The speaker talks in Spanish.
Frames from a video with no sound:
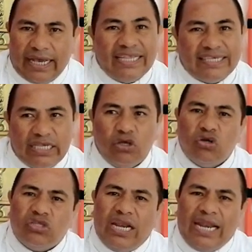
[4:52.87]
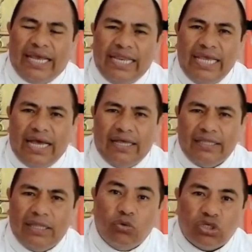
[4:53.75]
Que el Señor nos dé la alegría
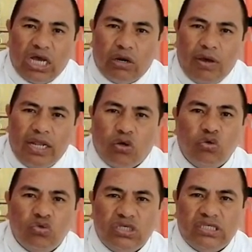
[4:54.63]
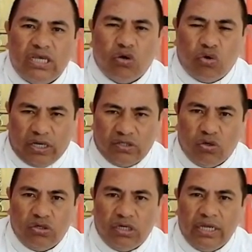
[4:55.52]
de buscarlo a Él con un sincero
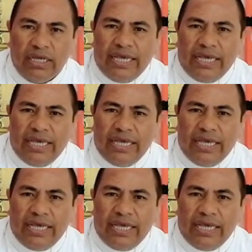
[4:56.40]
corazón.